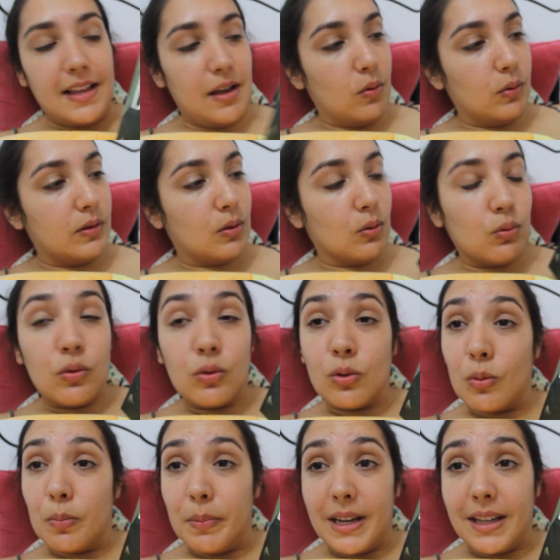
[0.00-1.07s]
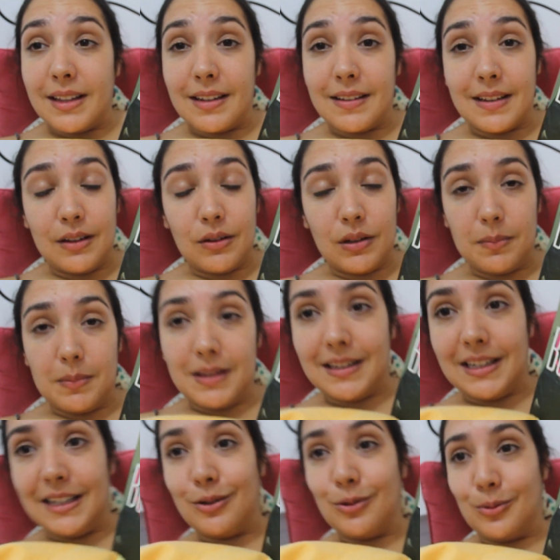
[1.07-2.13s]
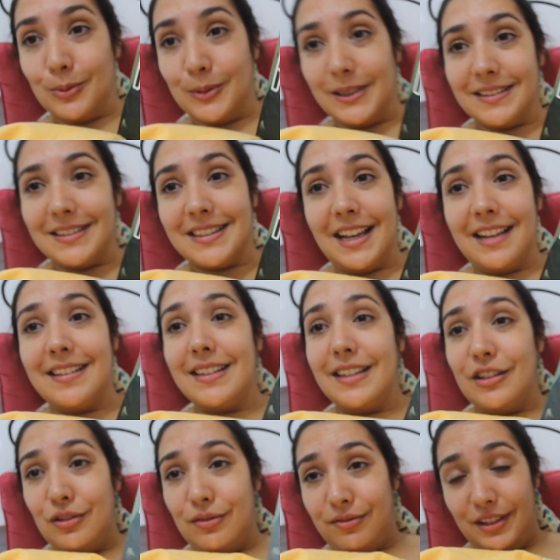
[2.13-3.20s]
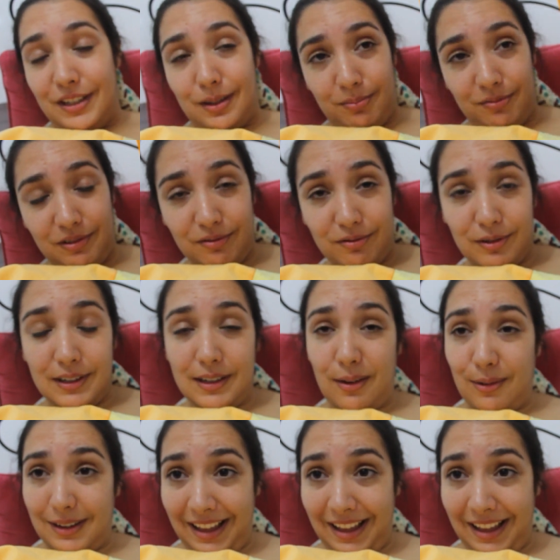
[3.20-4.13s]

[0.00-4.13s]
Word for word: Eu estou super atrasada com as minhas leituras. Quem se identifica, por favor, dá um